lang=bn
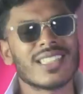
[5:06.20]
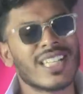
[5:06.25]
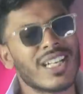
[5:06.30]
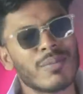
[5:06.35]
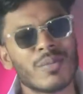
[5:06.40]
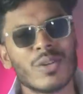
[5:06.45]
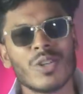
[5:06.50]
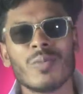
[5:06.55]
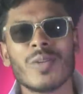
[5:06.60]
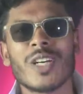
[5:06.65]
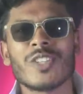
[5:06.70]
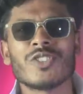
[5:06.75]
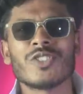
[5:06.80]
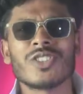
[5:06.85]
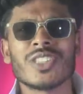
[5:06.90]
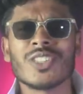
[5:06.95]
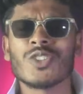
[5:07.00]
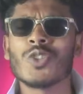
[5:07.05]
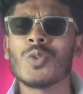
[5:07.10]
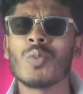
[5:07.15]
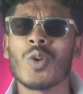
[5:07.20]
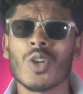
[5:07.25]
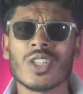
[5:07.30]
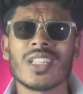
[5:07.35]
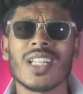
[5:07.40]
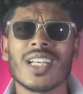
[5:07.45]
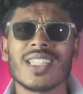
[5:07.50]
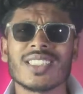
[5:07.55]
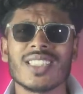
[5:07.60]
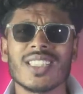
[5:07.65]
তারপরও মানুষ যেহেতু
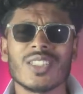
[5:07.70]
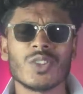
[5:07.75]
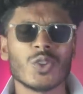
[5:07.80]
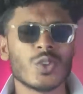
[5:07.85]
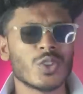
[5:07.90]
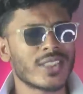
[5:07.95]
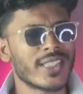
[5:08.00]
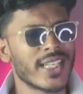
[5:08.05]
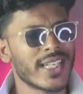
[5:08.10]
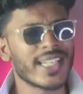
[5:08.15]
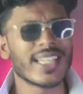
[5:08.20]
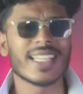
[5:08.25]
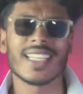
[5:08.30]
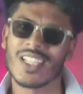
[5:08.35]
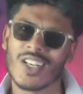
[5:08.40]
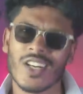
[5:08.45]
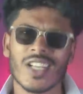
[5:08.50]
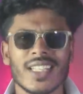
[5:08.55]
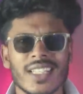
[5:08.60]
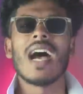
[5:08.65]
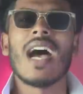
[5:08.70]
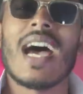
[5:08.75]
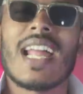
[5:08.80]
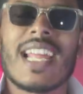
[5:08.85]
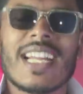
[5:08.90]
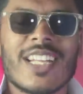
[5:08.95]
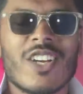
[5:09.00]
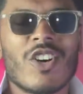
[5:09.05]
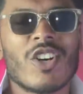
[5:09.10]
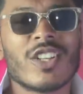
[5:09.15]
বদলায় সেহেতু দেখি কি হয় আর
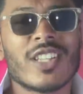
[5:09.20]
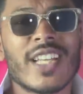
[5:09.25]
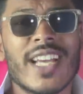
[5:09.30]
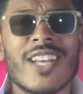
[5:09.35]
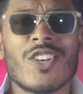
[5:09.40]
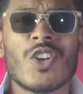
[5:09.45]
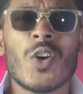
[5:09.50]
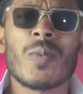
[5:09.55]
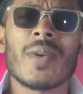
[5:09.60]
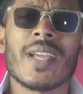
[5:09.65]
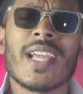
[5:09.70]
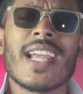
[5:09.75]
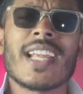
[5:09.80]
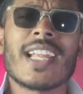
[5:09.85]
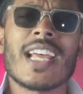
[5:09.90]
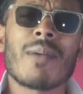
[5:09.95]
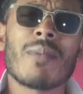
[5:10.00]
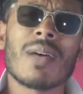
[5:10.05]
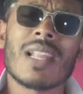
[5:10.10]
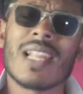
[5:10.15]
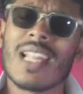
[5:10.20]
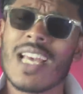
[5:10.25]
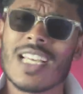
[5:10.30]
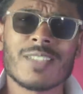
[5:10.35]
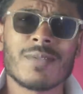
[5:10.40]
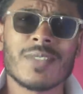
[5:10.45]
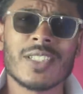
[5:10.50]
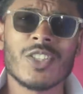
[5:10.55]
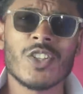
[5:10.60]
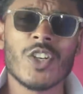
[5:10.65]
একটা কথা এই টপিকে এটাই আমার লাস্ট
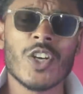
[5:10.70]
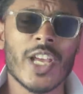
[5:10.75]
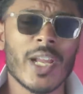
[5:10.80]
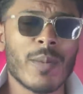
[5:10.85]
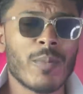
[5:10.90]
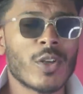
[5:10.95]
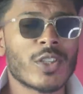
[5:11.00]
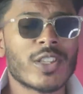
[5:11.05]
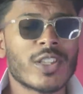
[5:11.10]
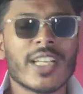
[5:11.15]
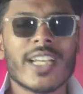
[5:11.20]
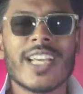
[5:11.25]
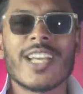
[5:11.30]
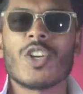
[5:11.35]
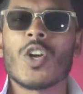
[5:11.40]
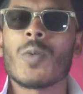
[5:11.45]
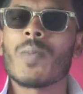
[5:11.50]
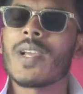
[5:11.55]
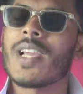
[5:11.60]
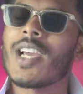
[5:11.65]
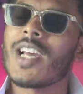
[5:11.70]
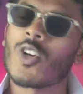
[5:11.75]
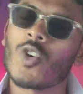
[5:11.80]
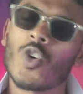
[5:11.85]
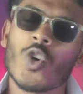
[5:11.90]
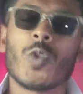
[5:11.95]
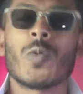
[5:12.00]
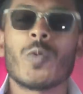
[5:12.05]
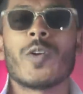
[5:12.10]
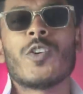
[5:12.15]
ভিডিও এরপর থেকে এই টপিকে আর
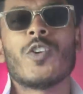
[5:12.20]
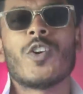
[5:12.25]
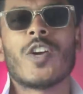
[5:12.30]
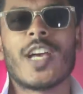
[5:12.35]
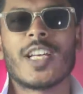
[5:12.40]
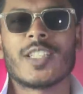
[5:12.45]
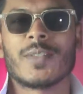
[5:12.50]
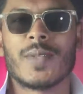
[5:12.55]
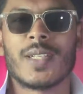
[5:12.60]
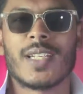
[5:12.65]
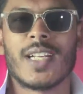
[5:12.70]
কোনো ভিডিও আসবে